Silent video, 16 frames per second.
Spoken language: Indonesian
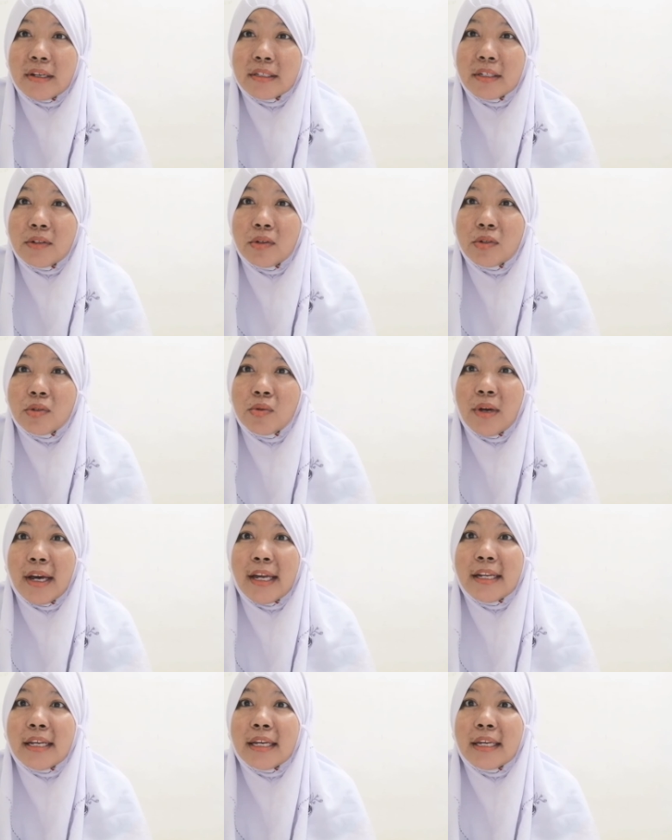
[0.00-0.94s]
vaksin dos 2
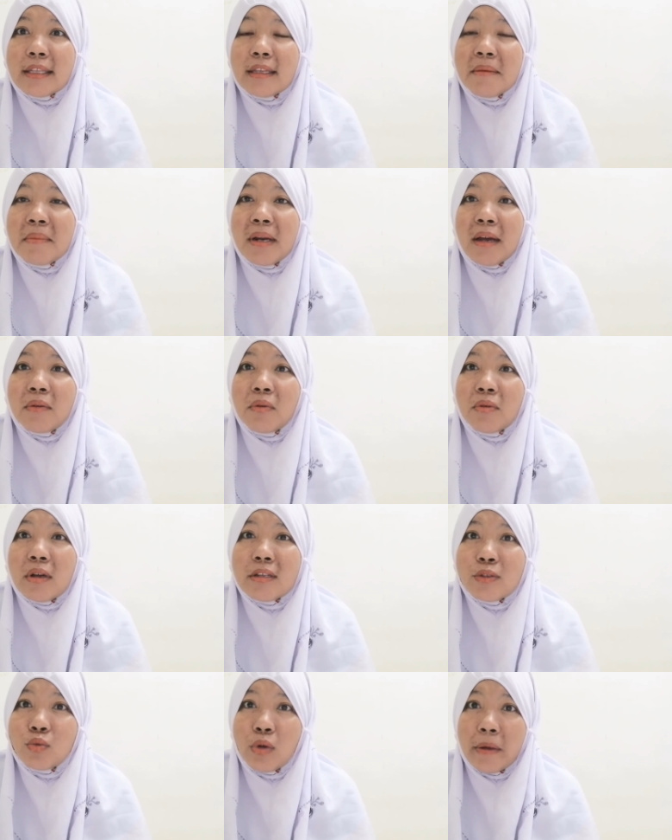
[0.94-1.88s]
akhirnya kita
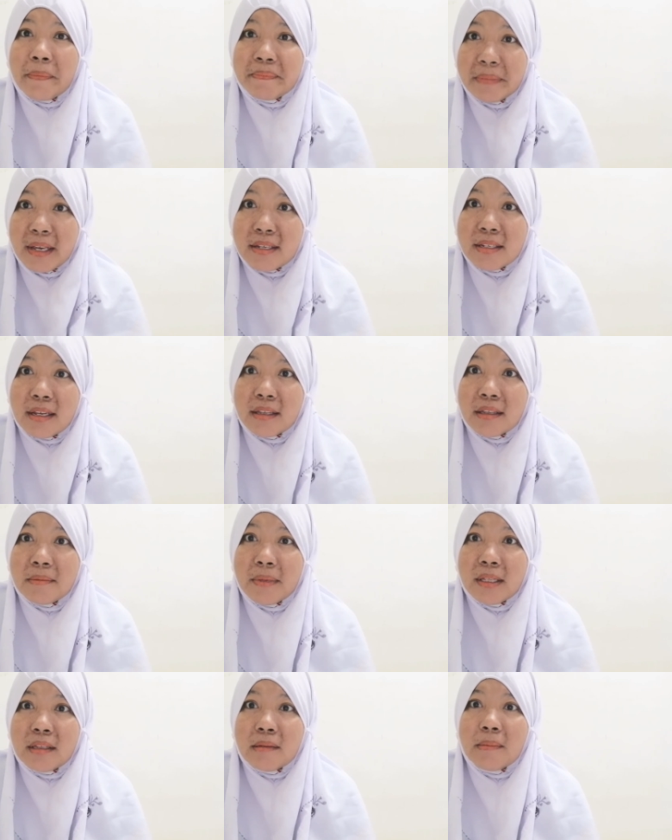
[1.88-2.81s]
melakukan swab test ya
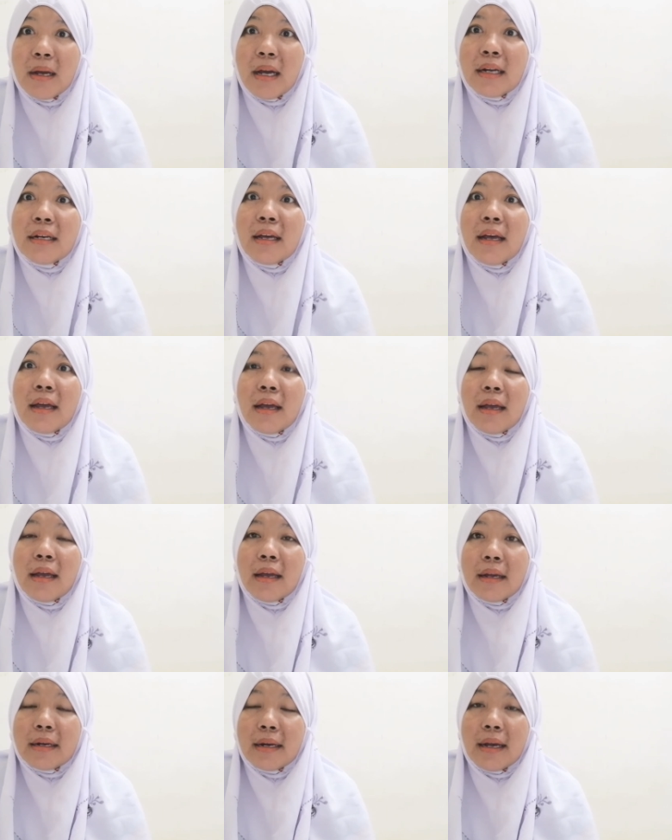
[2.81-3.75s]
teman-teman.
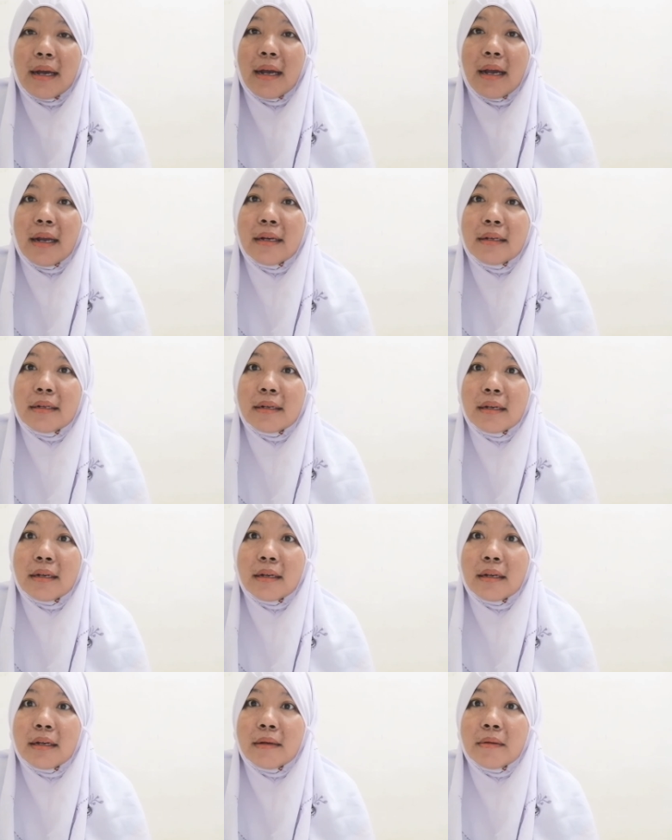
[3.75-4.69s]
Dan
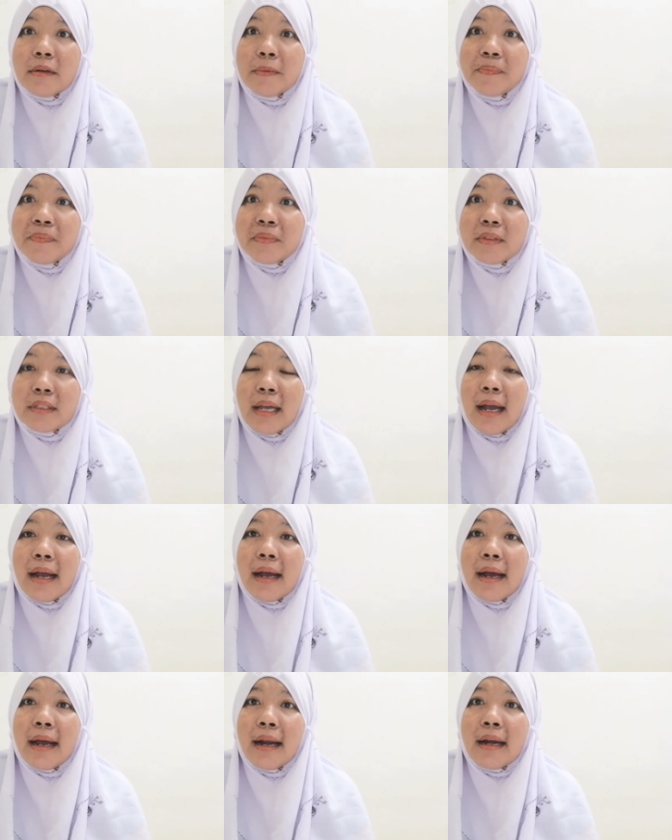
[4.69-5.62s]
eh,
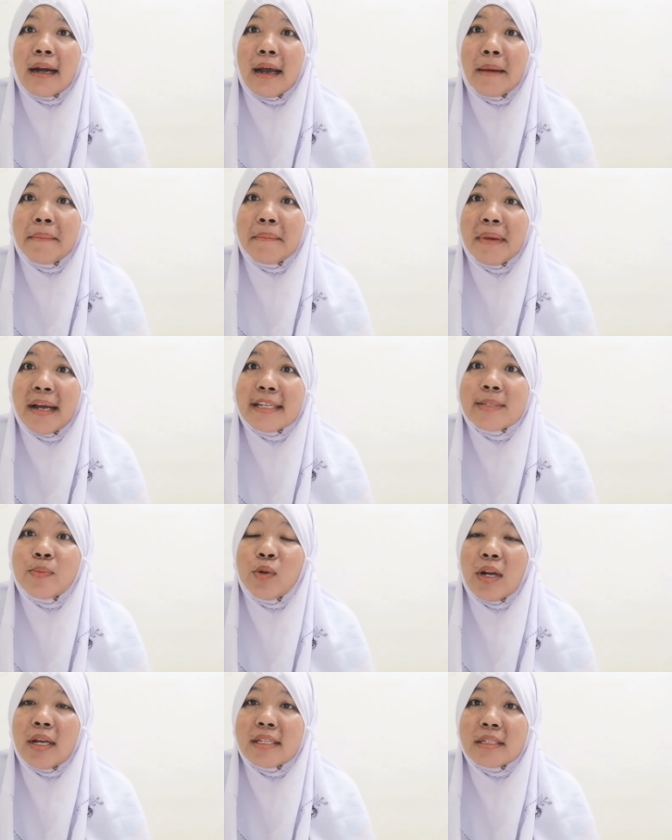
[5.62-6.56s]
tanggal 16
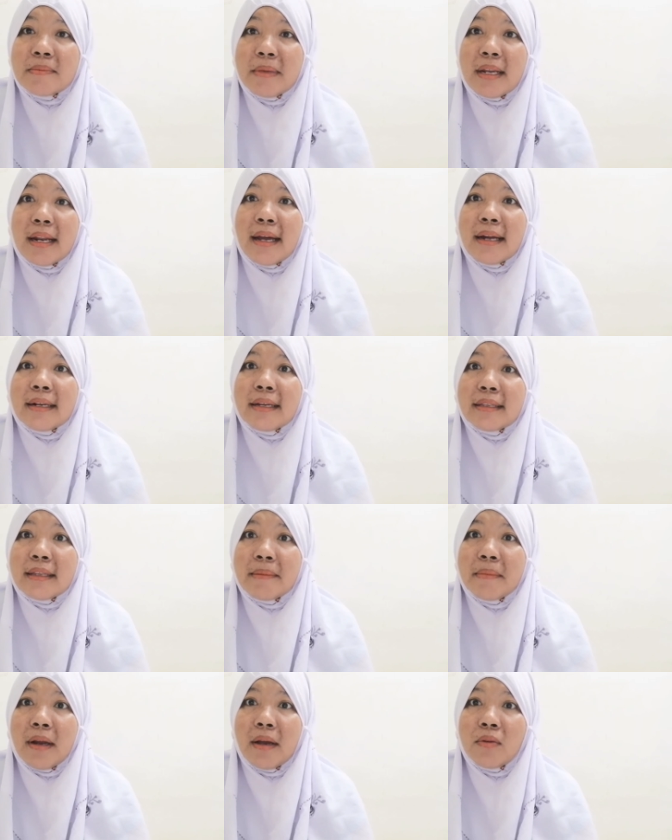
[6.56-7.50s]
bulan 9
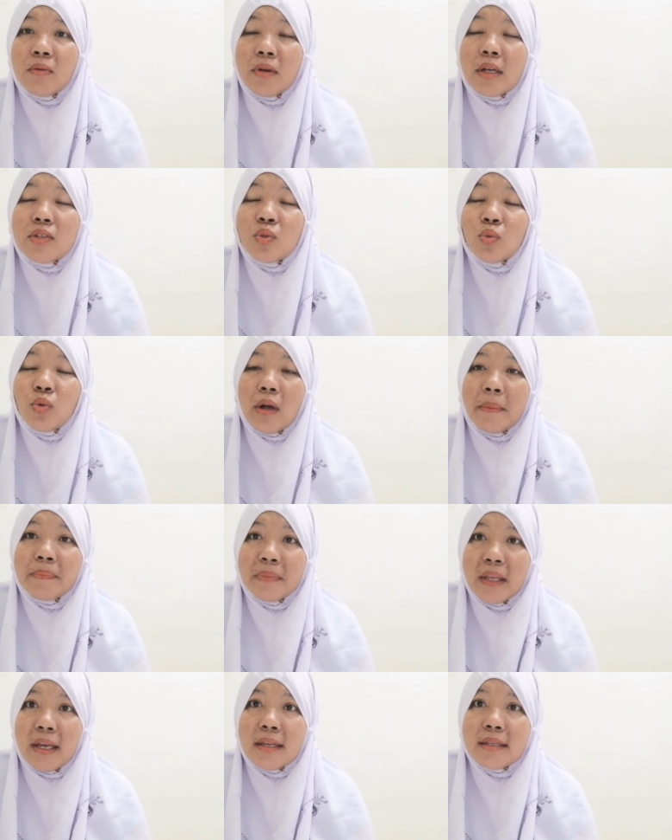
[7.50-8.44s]
kita melakukan
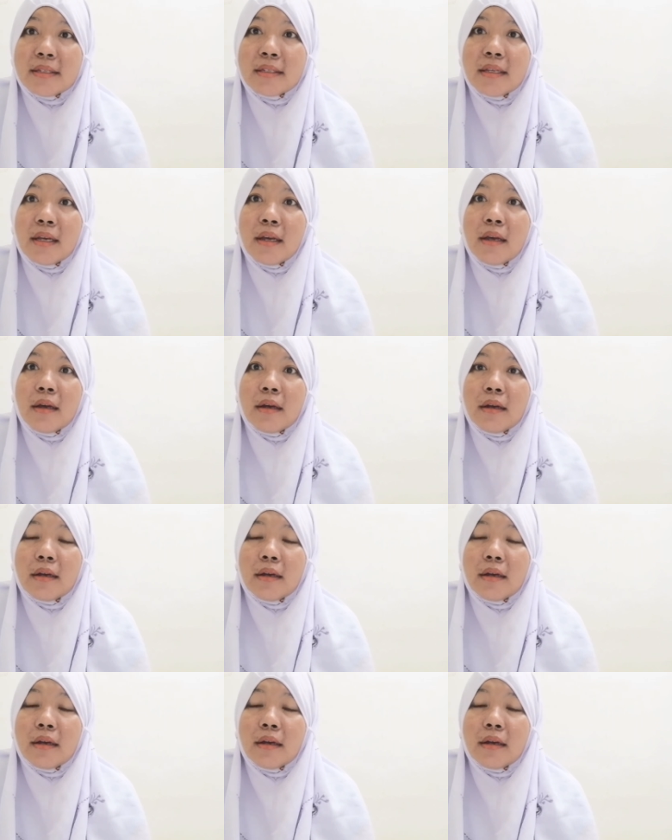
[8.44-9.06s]
swab test